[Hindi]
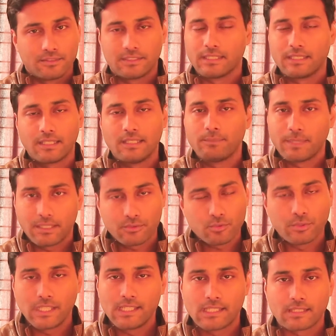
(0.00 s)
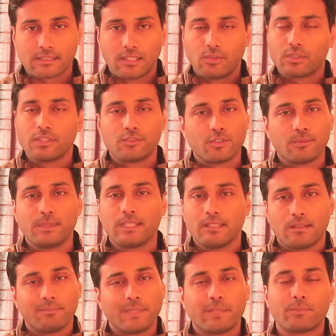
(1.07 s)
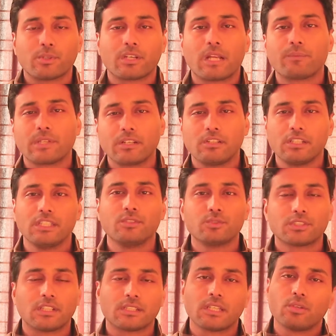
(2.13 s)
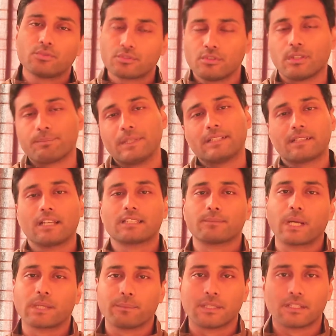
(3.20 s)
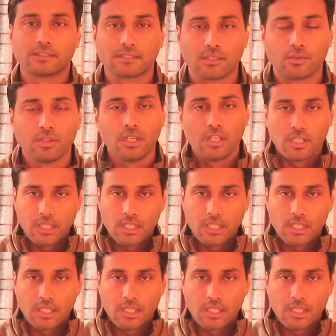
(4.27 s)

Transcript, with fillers: जनरली मैं तो वही करता हूँ कि जो भी मैं प्रोग्राम रेगुलरली यूज़ करता हूँ उसको अपने टास्क बार में रखता हूँ